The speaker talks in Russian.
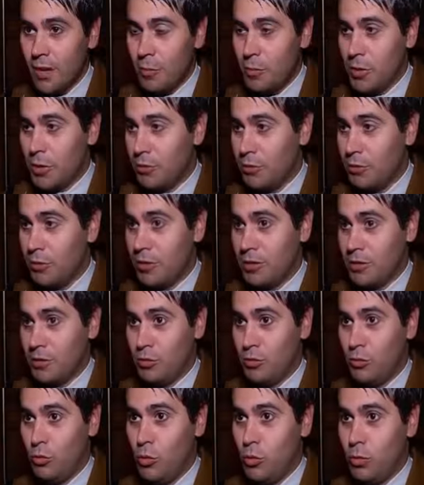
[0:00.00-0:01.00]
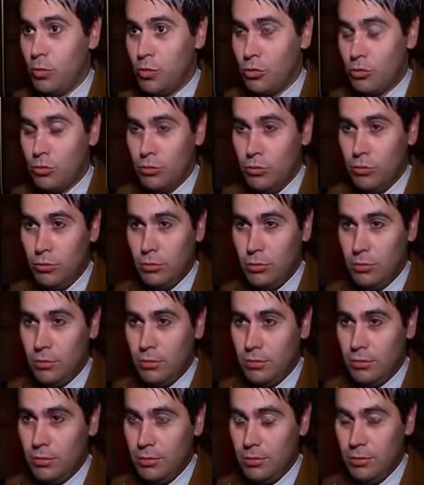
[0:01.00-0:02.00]
Первый раз такой опыт, что вот
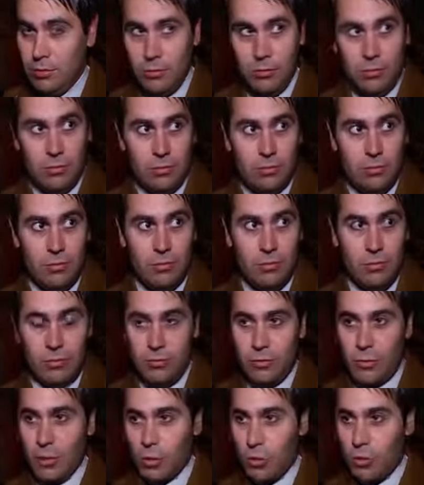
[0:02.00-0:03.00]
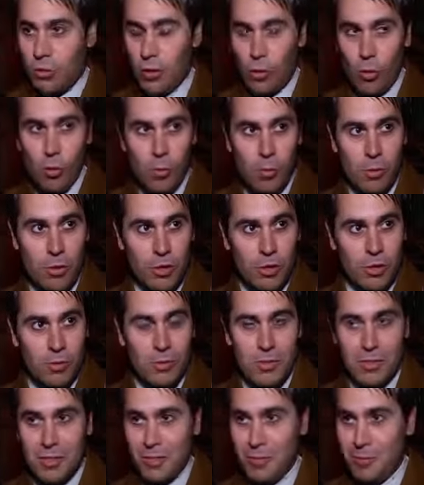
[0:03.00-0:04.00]
э, в такой коробочке
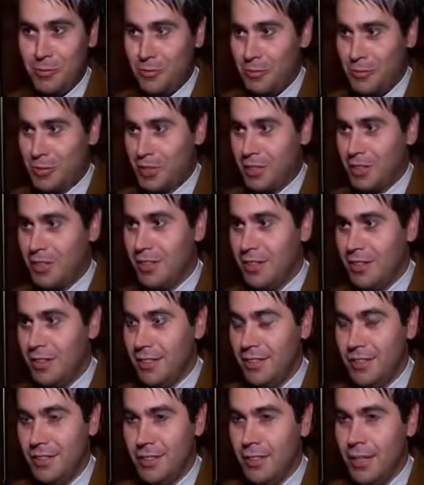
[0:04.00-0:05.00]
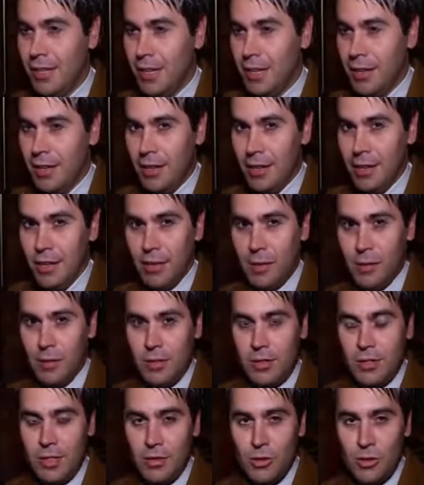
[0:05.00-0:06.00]
меня там закрыли, и
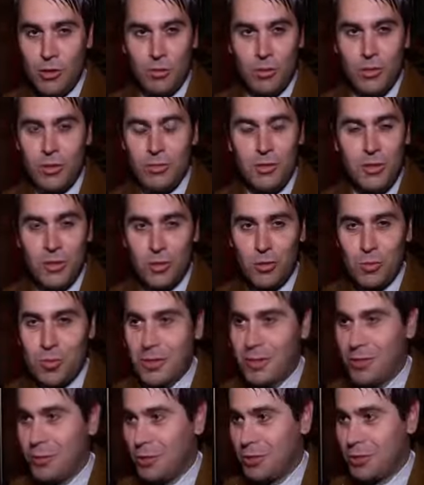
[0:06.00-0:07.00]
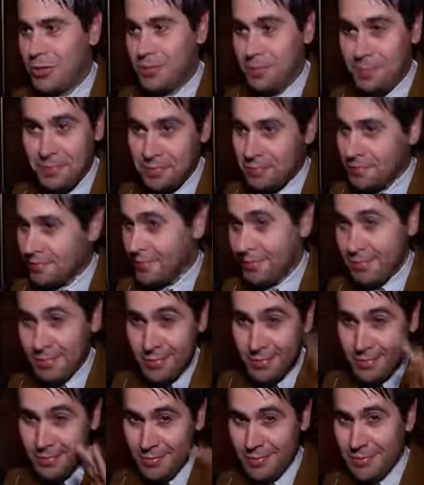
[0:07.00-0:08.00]
я ничего не вижу, потому что
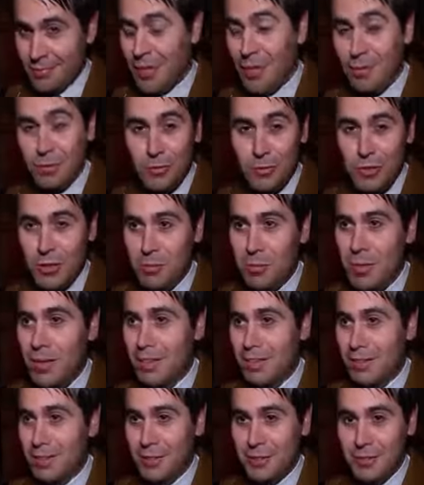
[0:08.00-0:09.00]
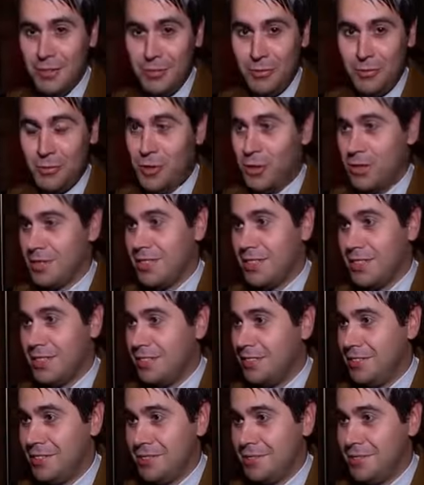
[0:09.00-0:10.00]
там дымят в
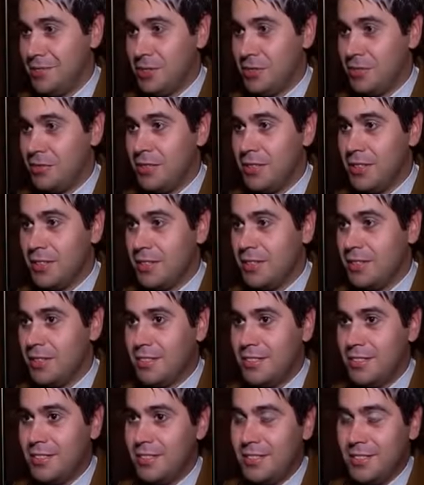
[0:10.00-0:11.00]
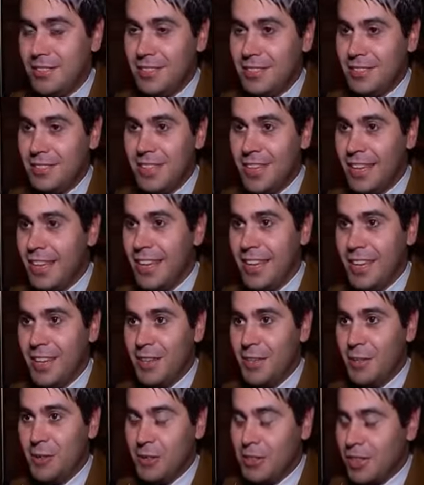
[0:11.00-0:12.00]
глаза свет, и
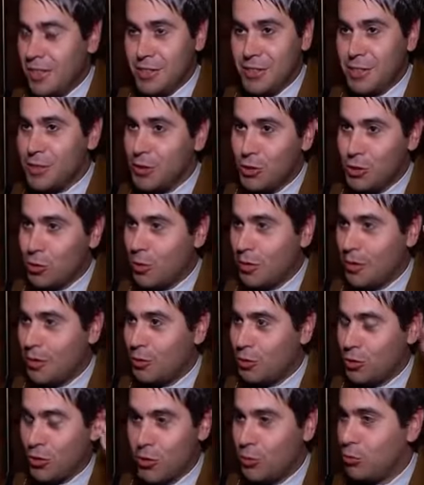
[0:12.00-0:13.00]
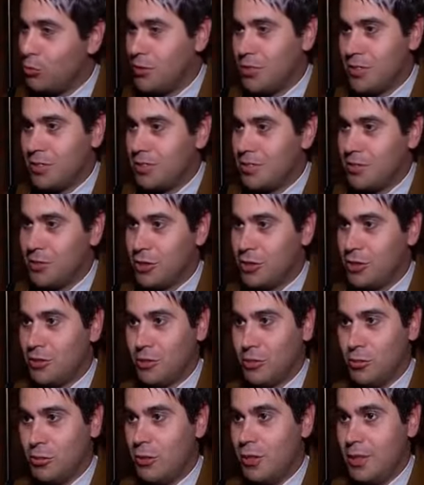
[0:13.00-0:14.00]
я не слышу, потому что акустика совершенно
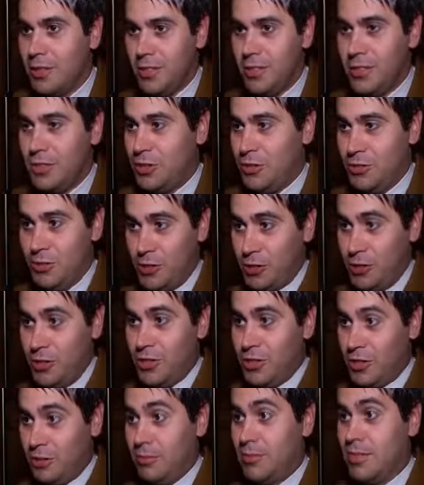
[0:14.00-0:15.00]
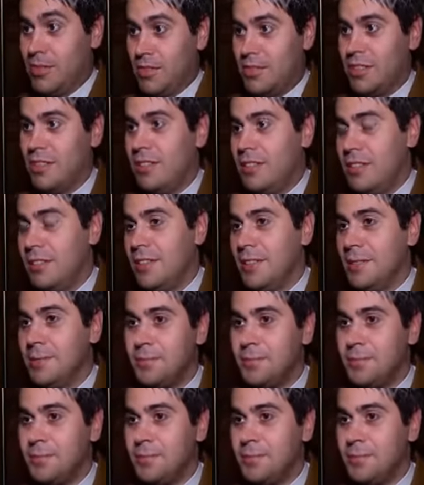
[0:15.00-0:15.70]
другая, нежели там на сцене.